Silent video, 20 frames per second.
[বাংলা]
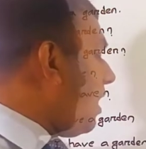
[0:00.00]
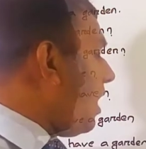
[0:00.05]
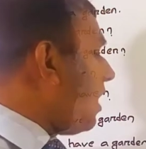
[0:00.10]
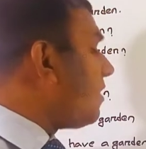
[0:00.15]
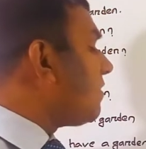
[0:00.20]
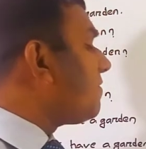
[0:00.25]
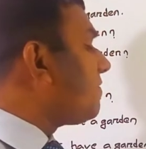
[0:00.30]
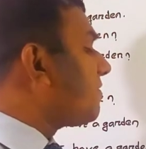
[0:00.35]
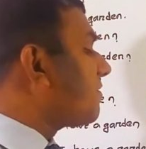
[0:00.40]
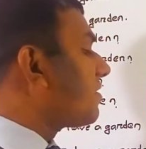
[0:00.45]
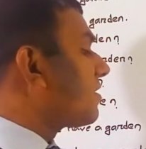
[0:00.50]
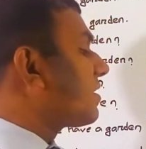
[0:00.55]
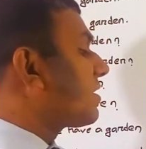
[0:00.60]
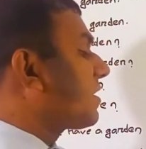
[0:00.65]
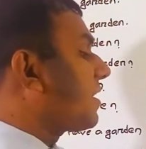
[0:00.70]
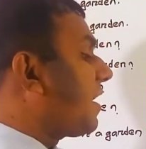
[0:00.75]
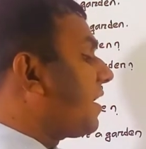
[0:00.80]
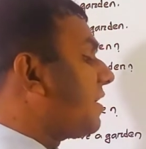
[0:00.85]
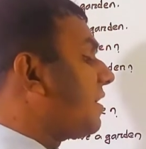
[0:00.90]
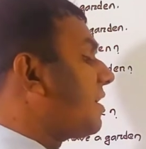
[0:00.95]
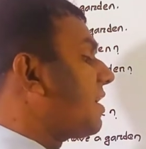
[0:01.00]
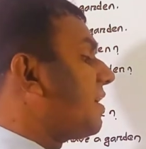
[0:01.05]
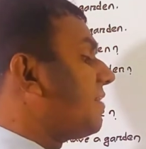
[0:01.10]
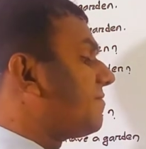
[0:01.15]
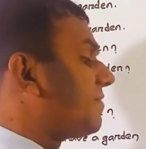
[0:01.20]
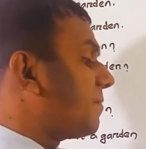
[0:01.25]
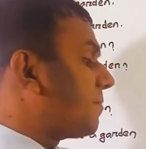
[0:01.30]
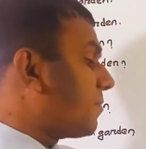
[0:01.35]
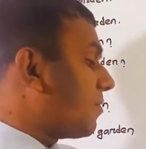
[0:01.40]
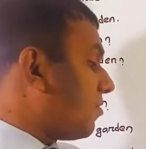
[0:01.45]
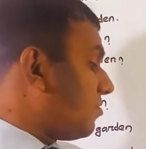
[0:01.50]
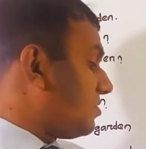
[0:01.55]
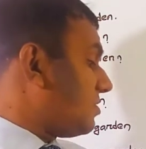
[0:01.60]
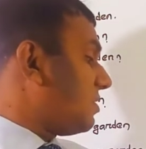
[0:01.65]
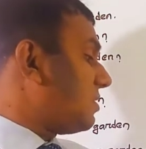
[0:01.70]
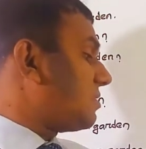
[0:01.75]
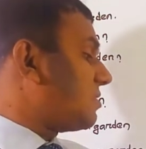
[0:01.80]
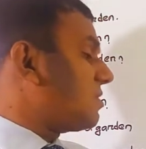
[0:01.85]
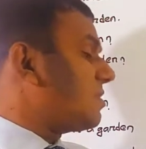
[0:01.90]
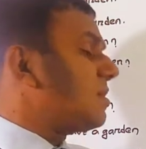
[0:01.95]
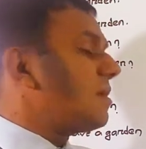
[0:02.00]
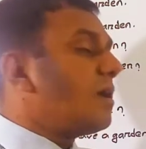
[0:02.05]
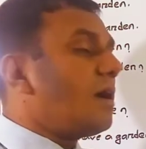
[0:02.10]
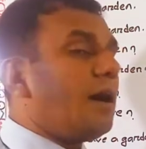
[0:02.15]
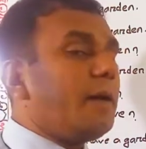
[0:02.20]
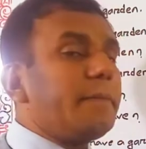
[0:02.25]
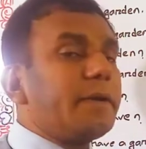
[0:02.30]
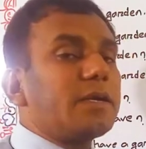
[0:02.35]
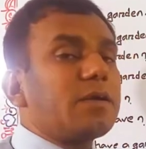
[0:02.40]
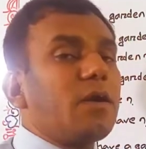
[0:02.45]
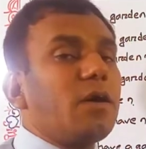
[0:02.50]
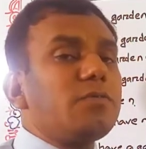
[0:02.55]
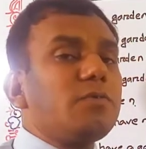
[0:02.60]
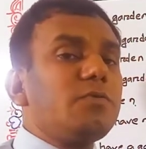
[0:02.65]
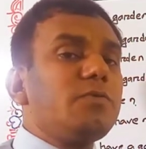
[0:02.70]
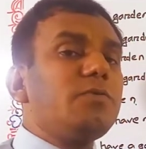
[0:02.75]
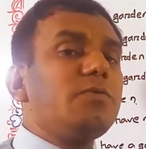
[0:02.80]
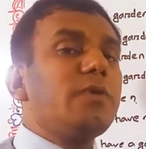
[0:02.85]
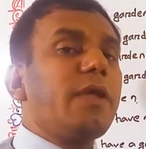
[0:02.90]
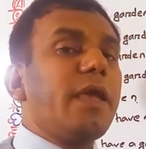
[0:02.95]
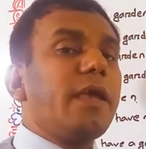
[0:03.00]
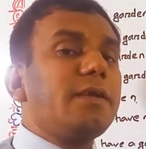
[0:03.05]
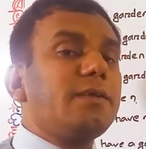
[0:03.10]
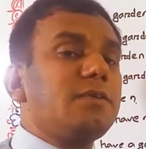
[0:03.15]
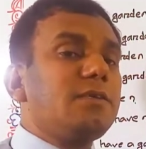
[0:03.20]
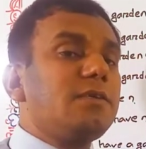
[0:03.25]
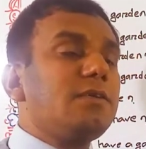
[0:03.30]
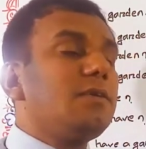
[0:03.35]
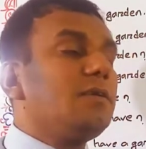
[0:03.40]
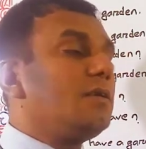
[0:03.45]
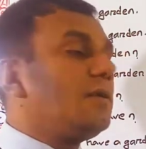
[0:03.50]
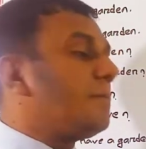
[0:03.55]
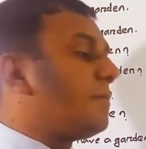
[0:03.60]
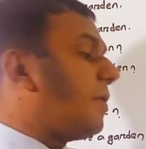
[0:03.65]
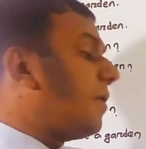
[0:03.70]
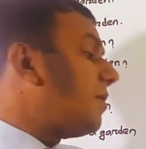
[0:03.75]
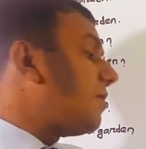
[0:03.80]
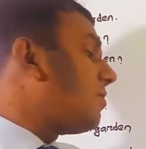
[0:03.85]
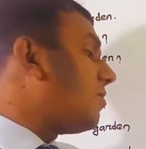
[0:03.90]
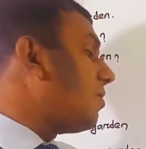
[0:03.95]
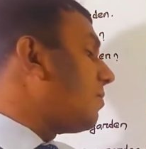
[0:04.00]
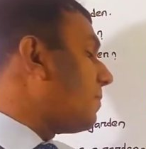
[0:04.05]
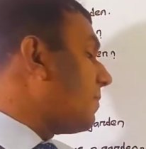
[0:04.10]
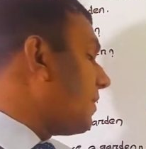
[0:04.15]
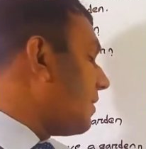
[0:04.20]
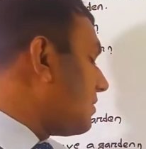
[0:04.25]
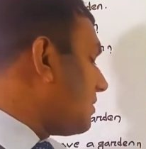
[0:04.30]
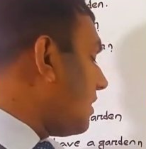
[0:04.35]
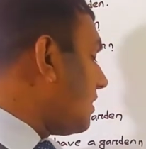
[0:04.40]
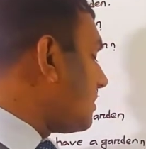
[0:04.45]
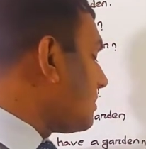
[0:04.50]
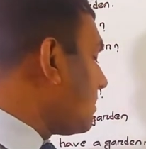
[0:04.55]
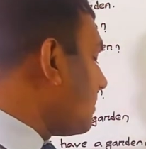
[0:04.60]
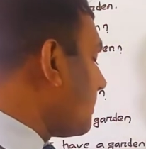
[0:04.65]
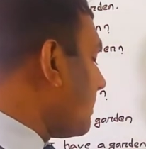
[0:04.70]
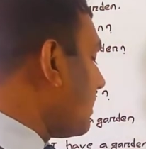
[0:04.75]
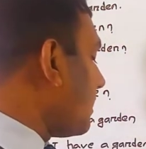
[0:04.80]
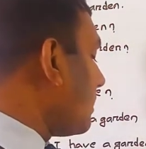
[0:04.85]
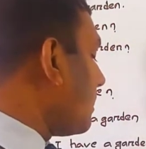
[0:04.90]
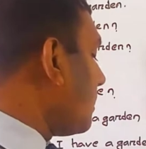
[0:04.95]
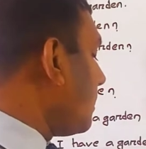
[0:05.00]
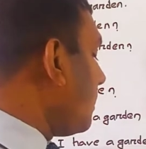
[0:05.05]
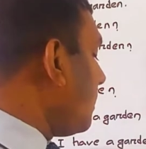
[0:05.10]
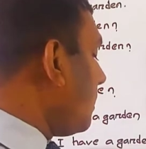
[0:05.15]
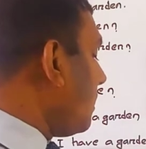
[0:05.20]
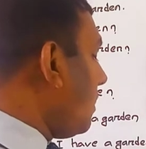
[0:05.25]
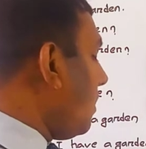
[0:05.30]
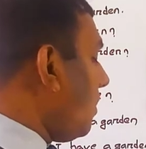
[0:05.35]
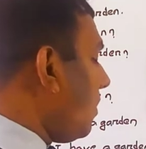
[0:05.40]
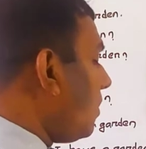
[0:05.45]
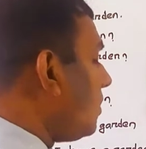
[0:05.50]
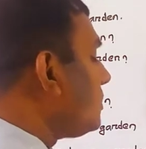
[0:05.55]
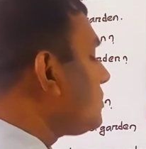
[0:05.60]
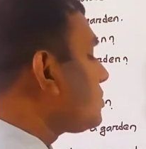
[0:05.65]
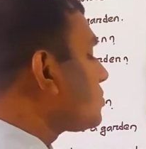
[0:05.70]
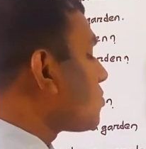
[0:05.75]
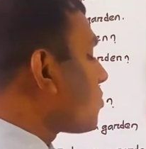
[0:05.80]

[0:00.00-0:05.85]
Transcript: হাউ ফার ক্যান আই হ্যাভ এ প্রজেক্ট আমার কতদূর একটি পরিকল্পনা থাকতে পারে হুজ